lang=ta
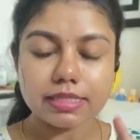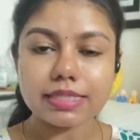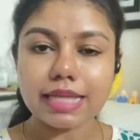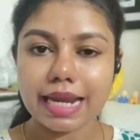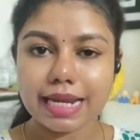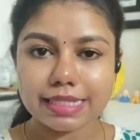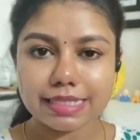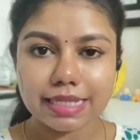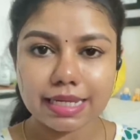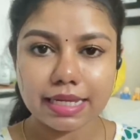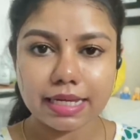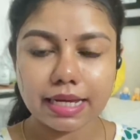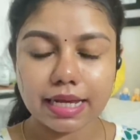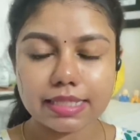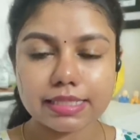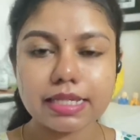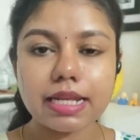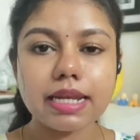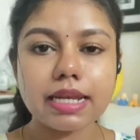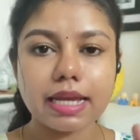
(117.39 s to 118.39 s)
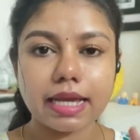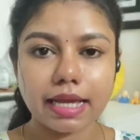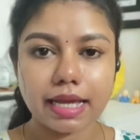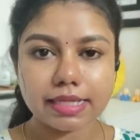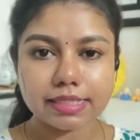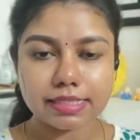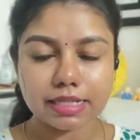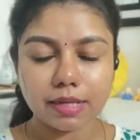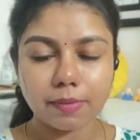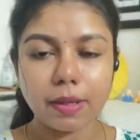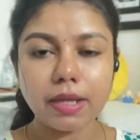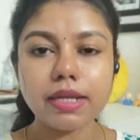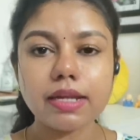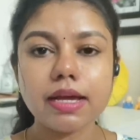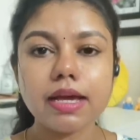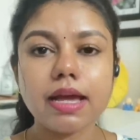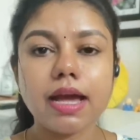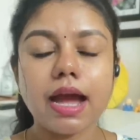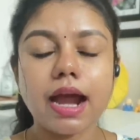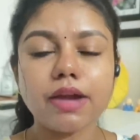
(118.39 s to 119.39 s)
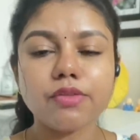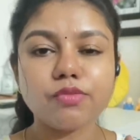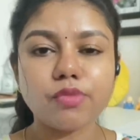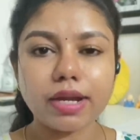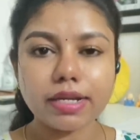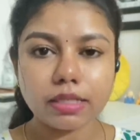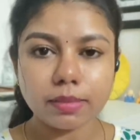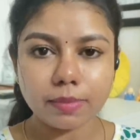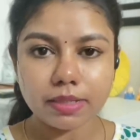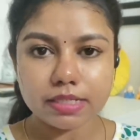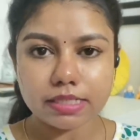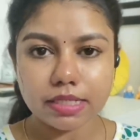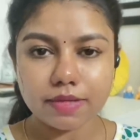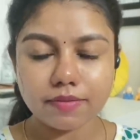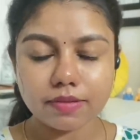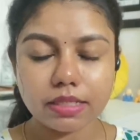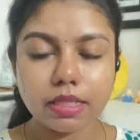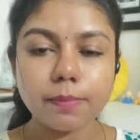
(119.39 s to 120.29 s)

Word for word: சலசிலிக் ஆசிட் நயாசினமைட் அண்ட் வைட்டமின் சி வந்து